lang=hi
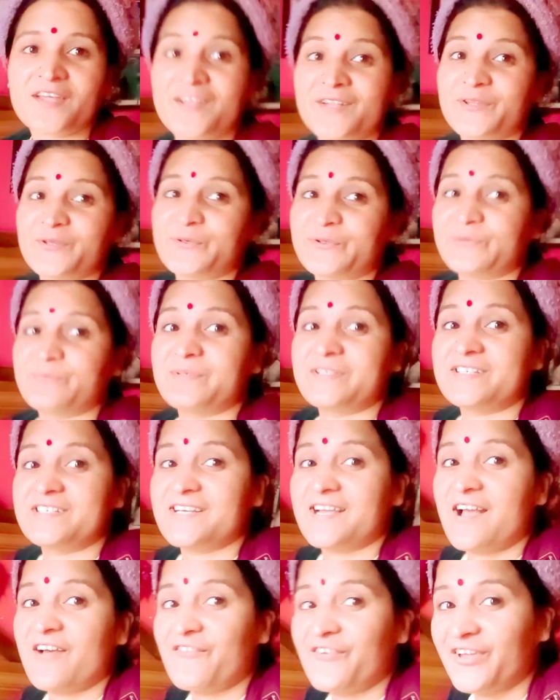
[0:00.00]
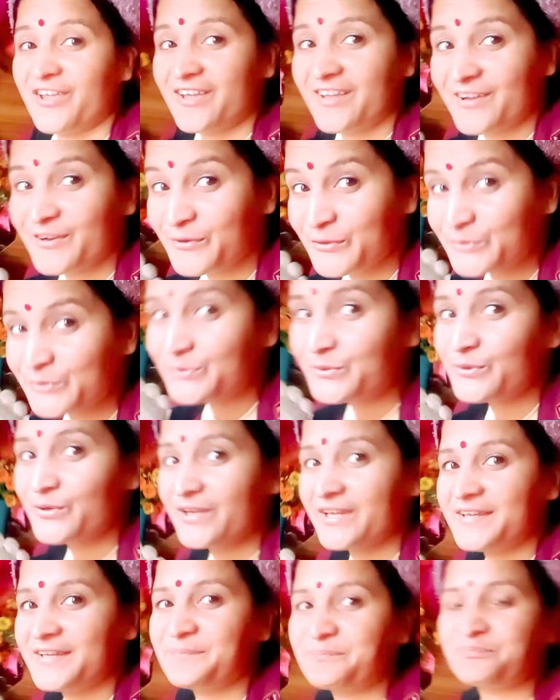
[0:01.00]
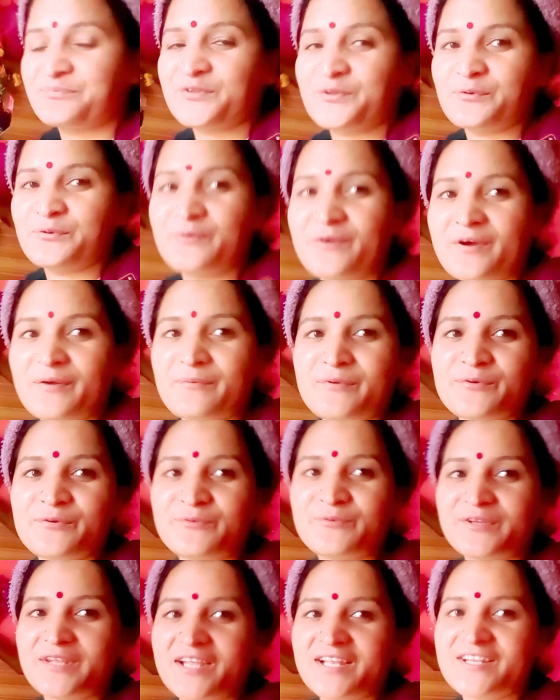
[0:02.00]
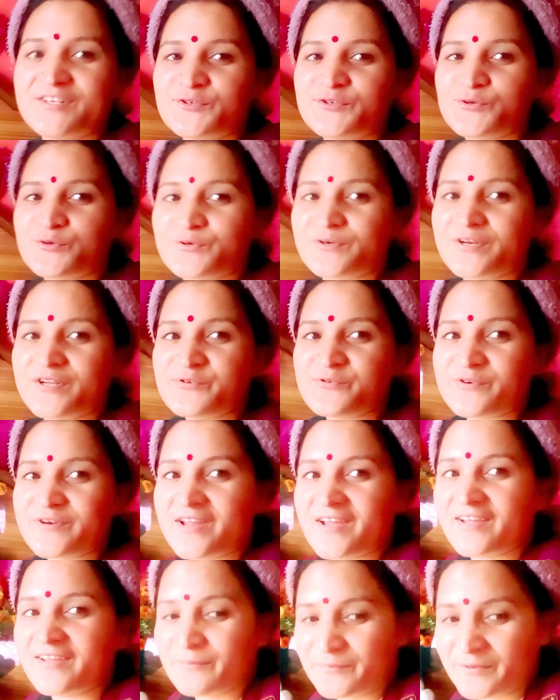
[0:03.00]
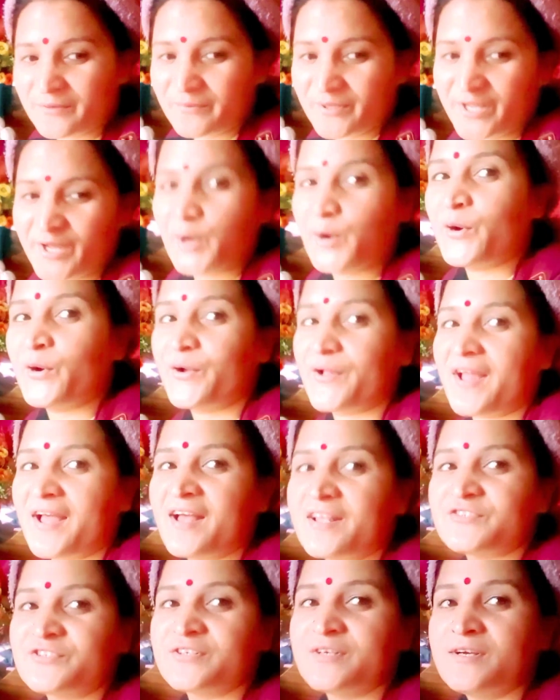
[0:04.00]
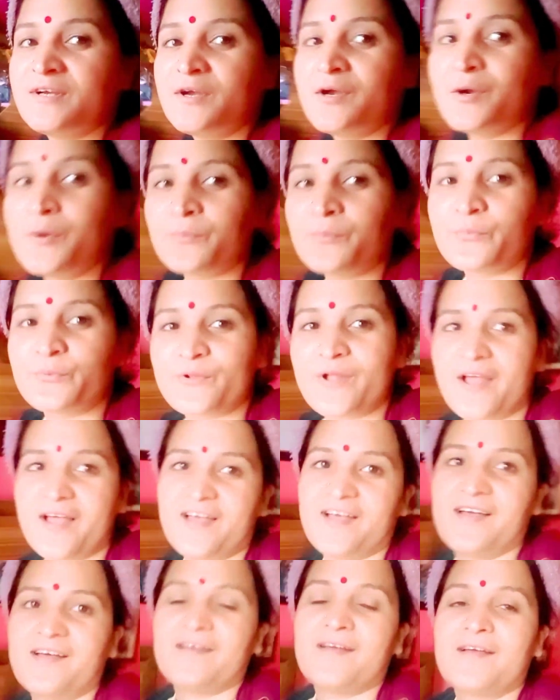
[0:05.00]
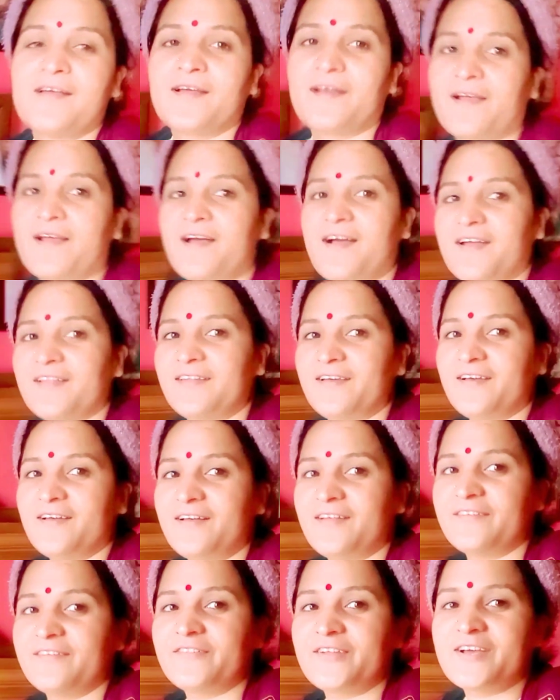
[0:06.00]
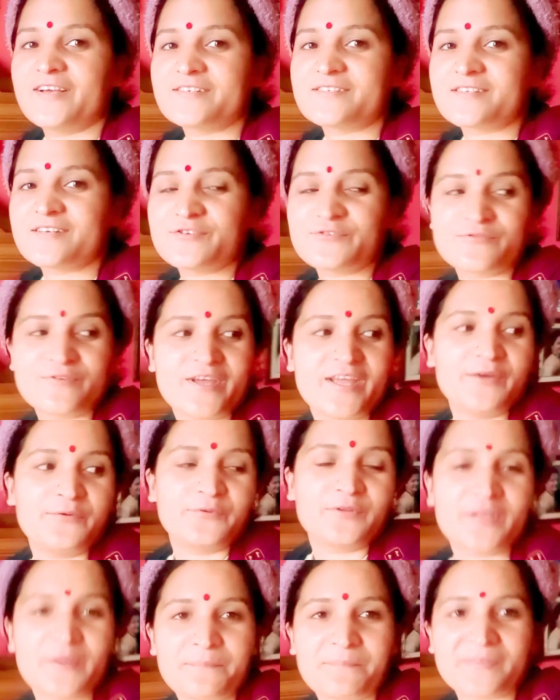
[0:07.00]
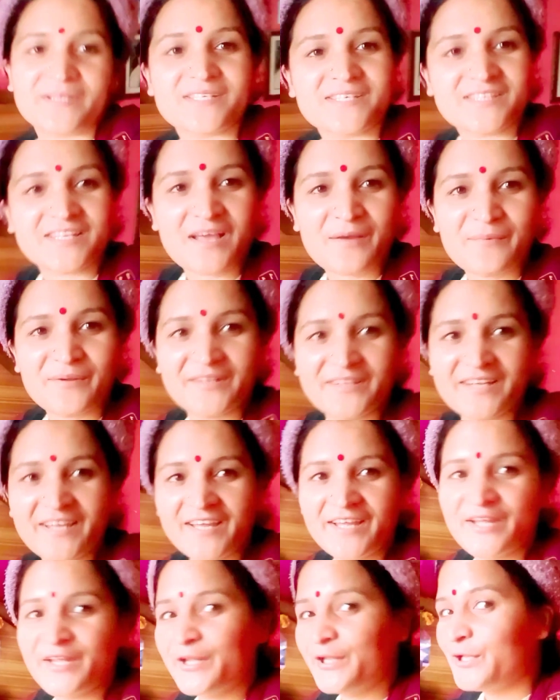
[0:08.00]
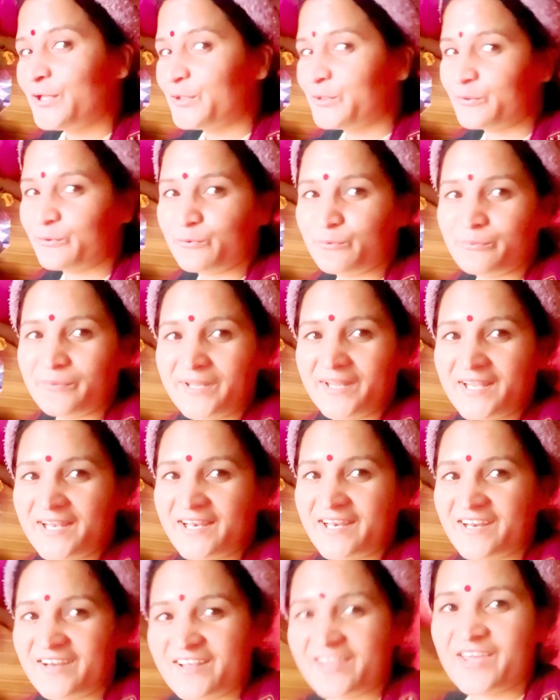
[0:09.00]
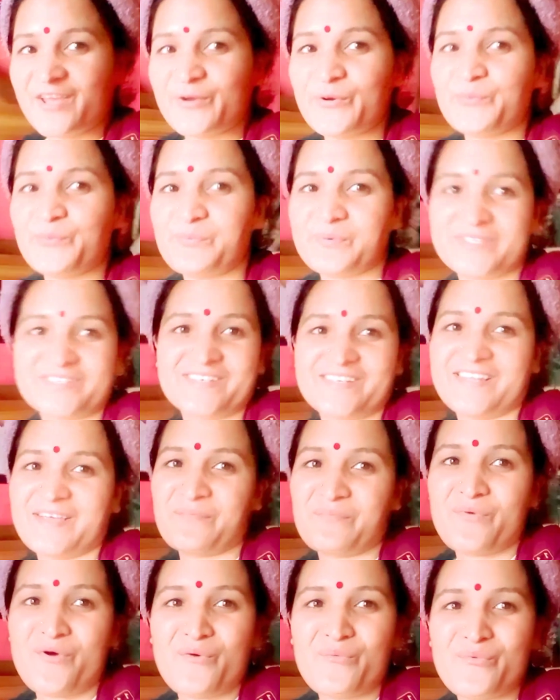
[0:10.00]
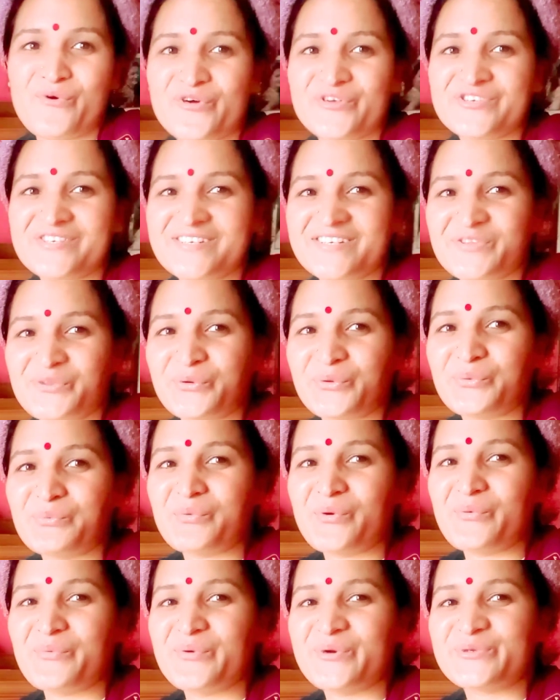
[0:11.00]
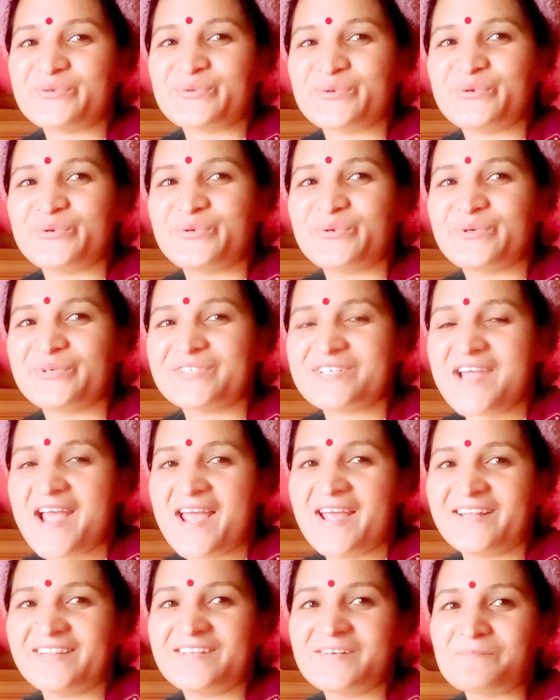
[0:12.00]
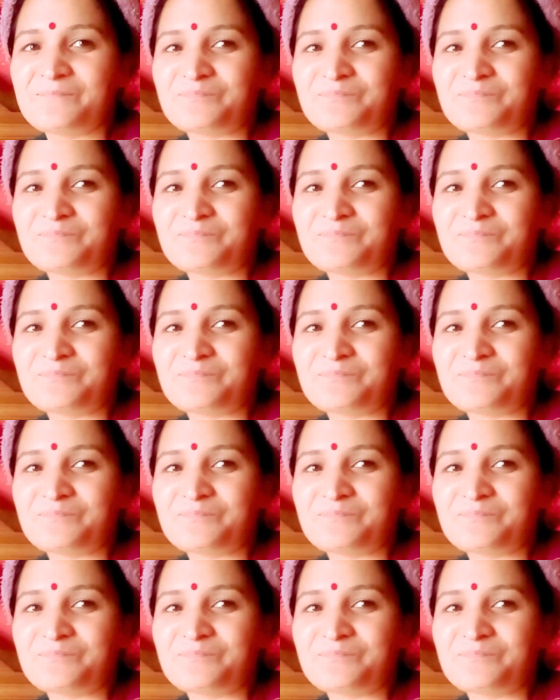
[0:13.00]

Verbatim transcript: तो बच्चे काफ़ी खुश हो गए तो अभी उनके लिए छोटा छोटा गिफ्ट भी है और आज पूरा खाना नाश्ता जो है उनके पसंद का बन रहा है तो मेरे लड़के को पसंद है मोमोज तो मोमोज तो शायद